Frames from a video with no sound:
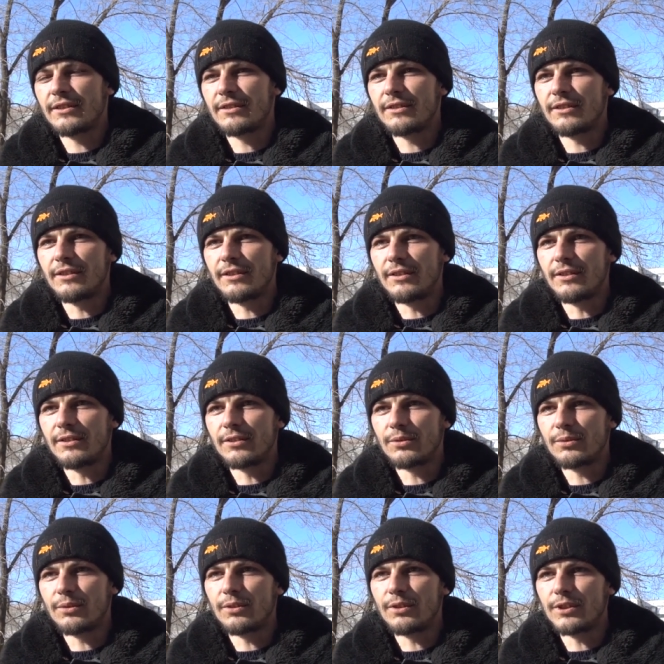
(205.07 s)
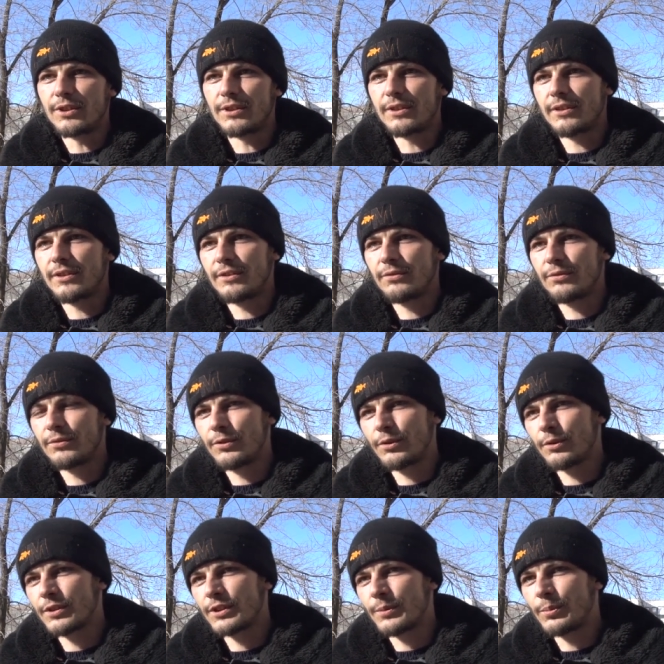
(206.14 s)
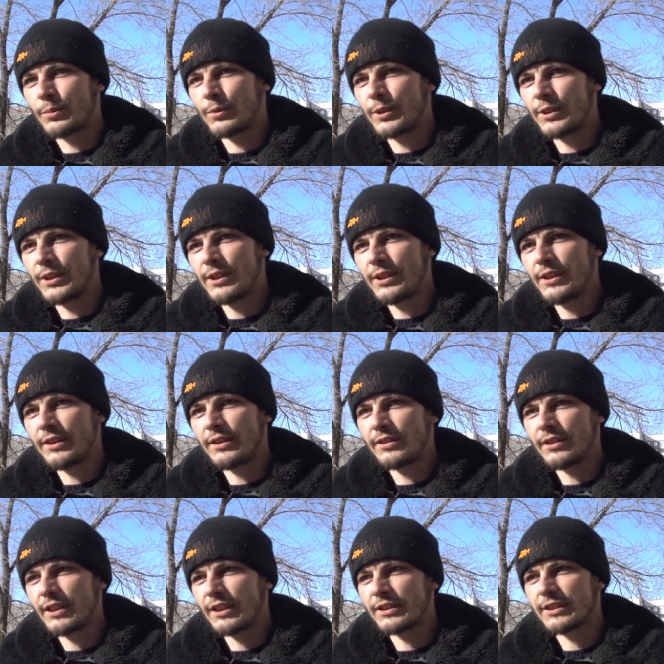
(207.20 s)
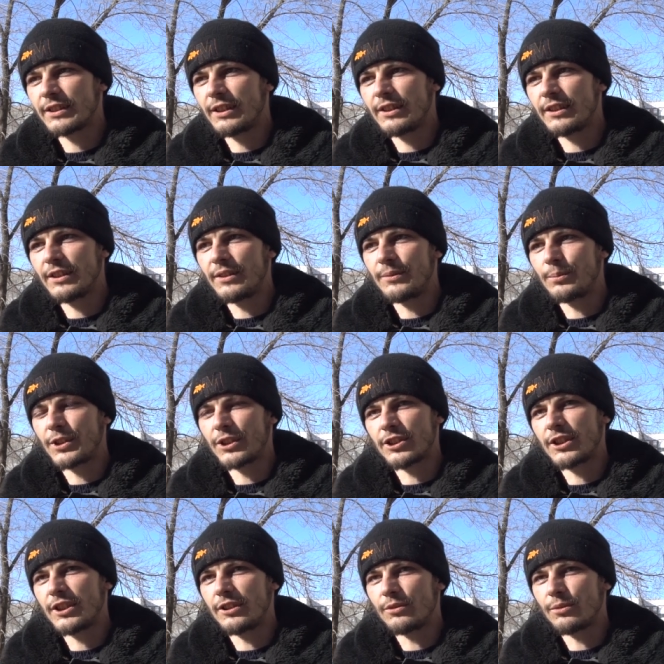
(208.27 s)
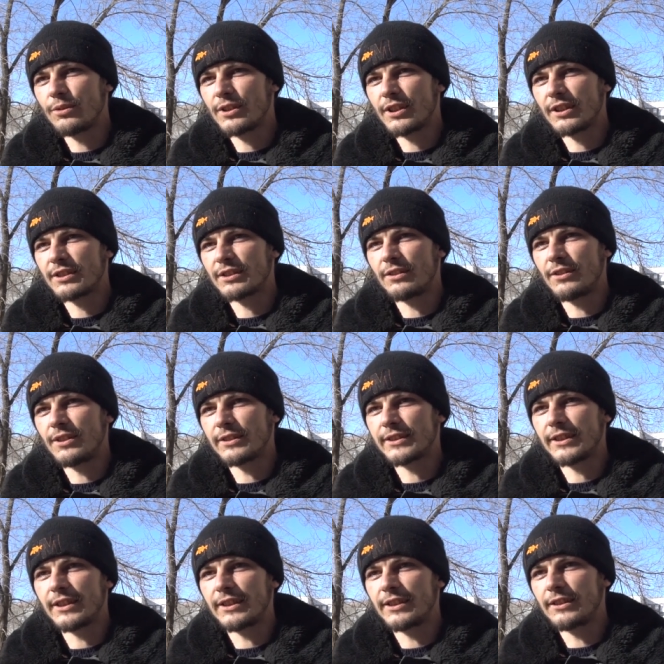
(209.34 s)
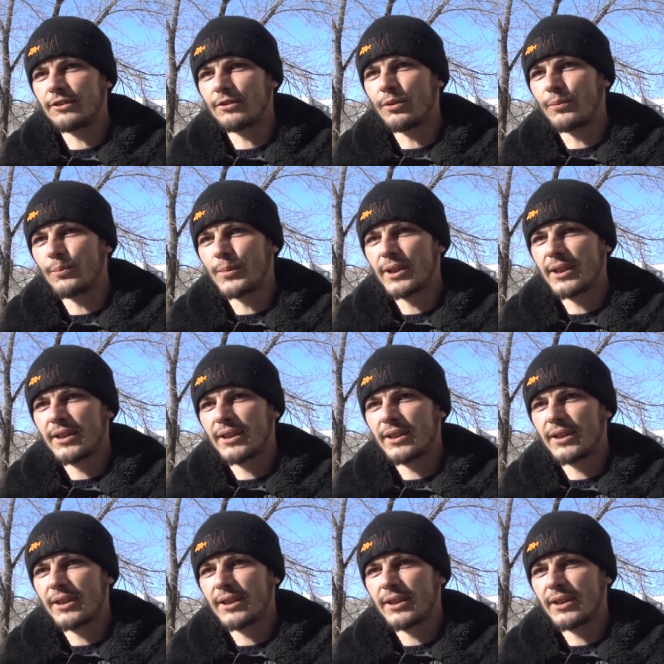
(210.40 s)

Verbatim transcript: Э, то есть все запустили, остальные пошли. Только оставался один дом.